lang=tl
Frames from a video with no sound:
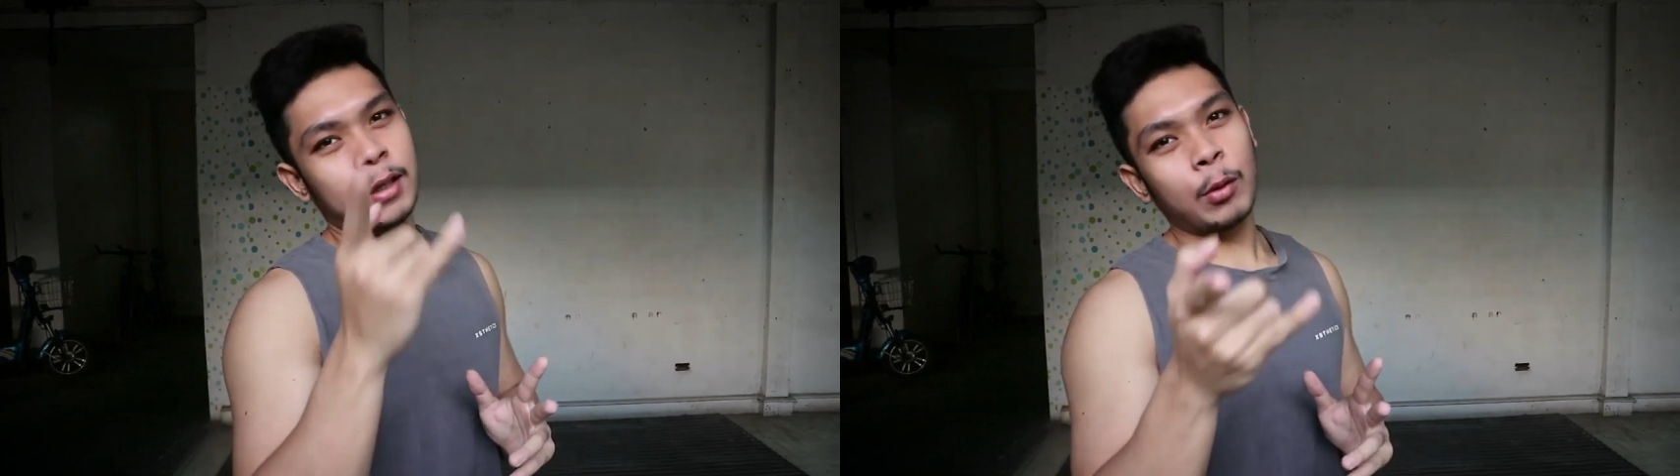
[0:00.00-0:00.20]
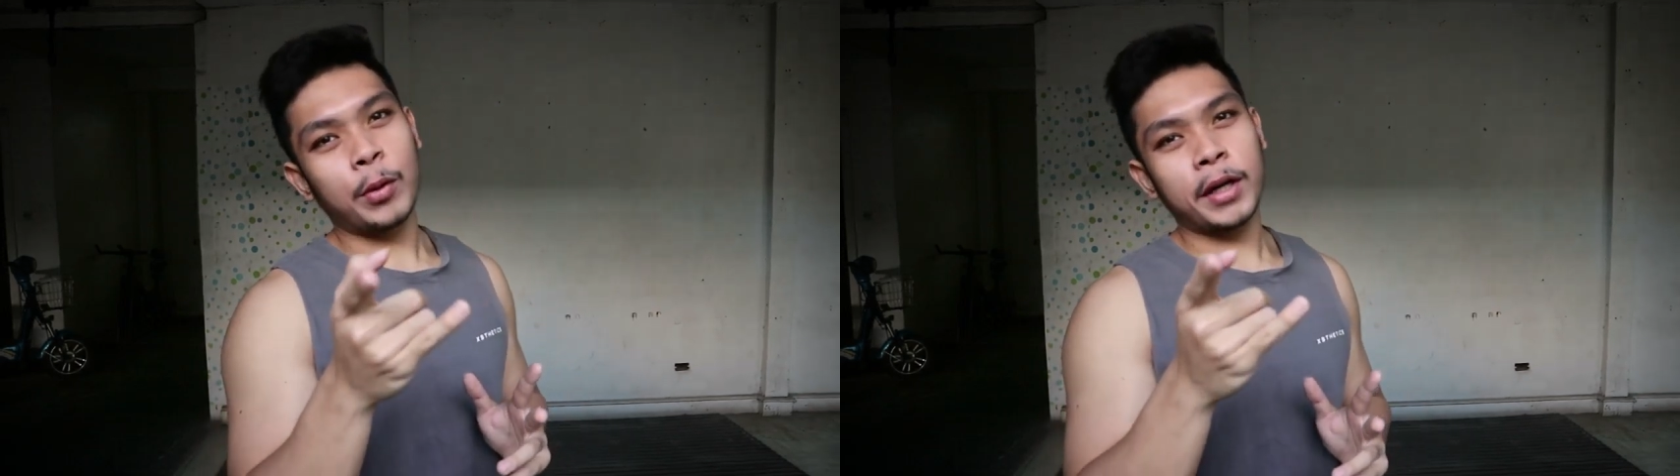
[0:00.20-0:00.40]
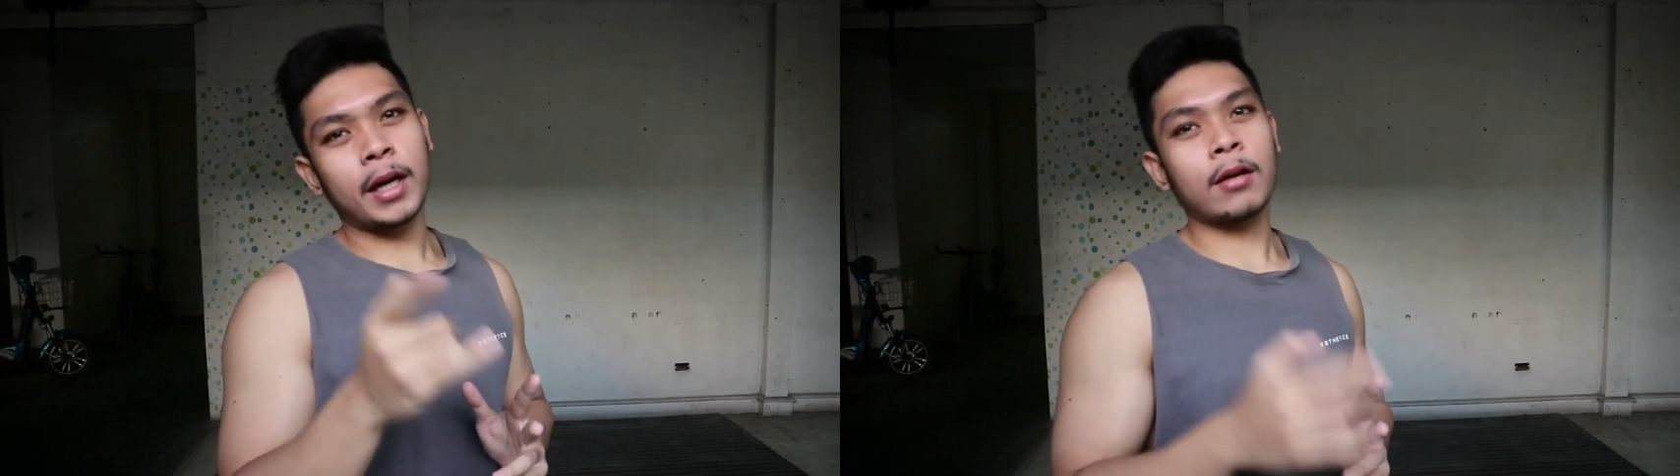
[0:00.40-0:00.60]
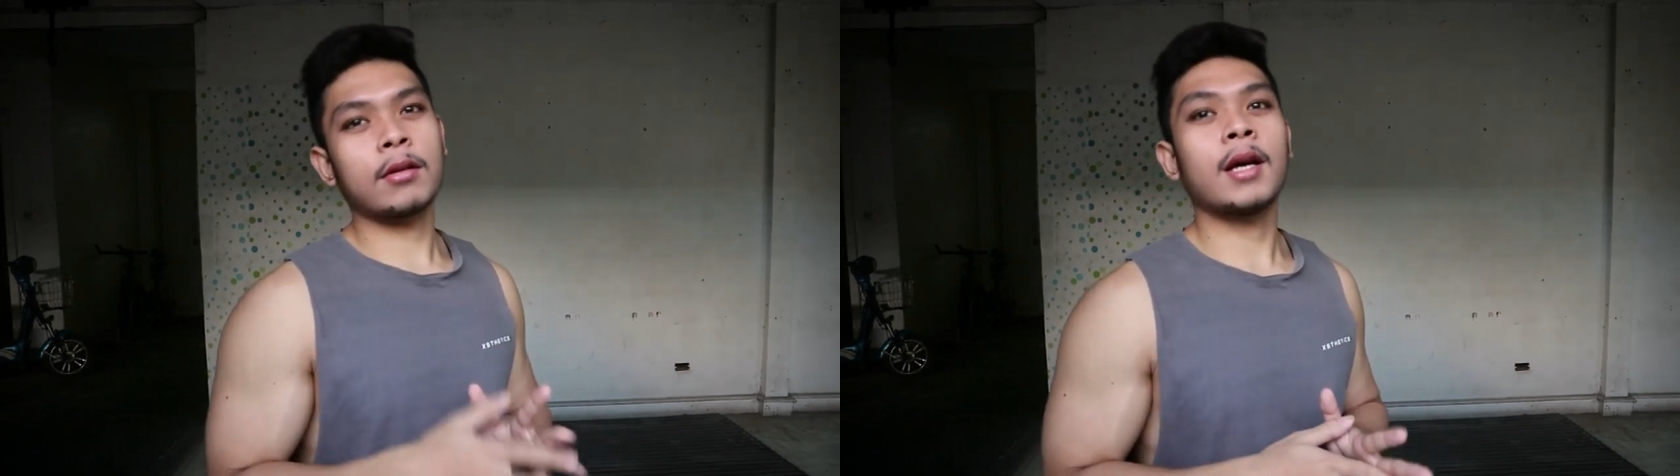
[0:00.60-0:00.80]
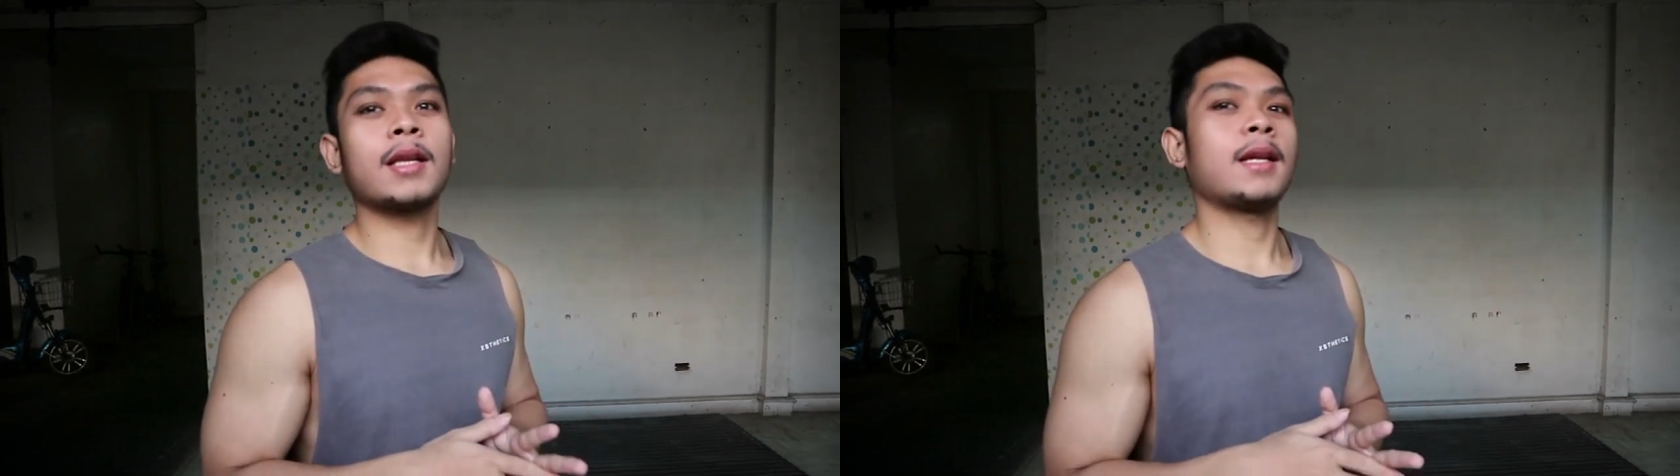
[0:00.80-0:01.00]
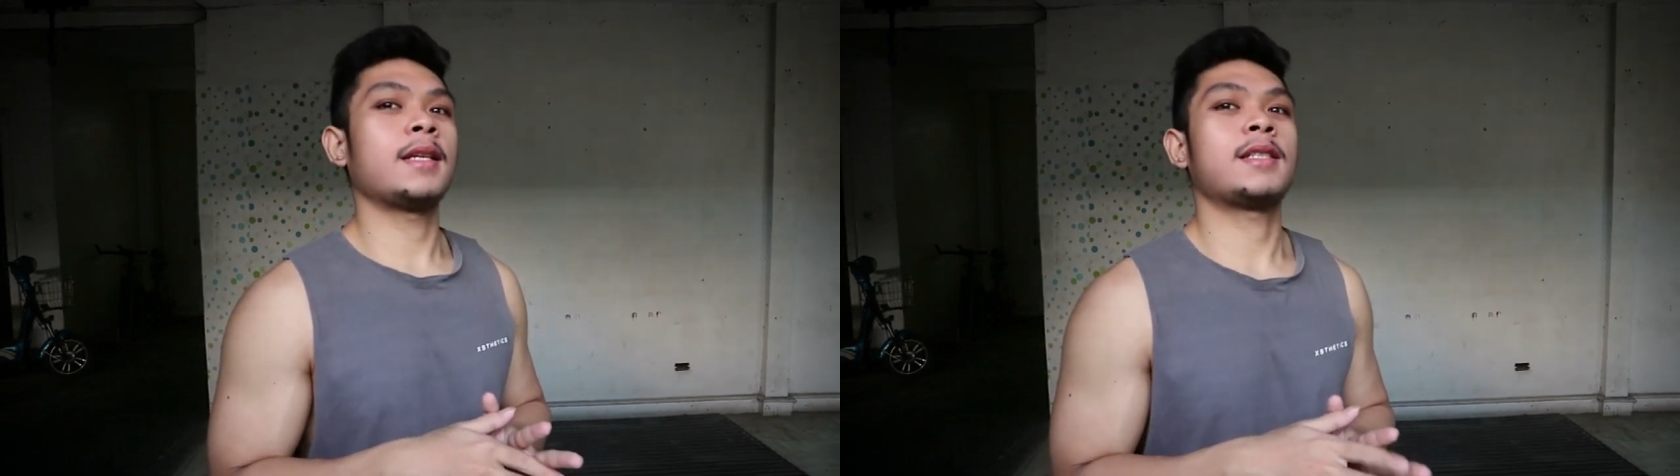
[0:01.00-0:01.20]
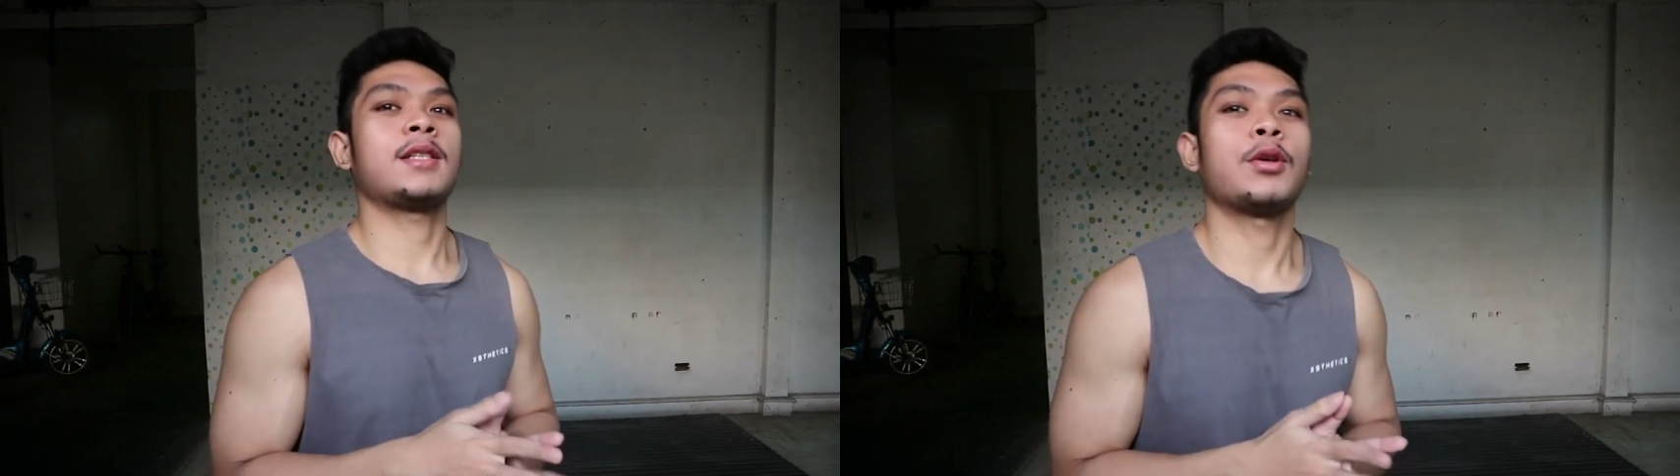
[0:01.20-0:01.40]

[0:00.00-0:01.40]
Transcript: i-workout natin is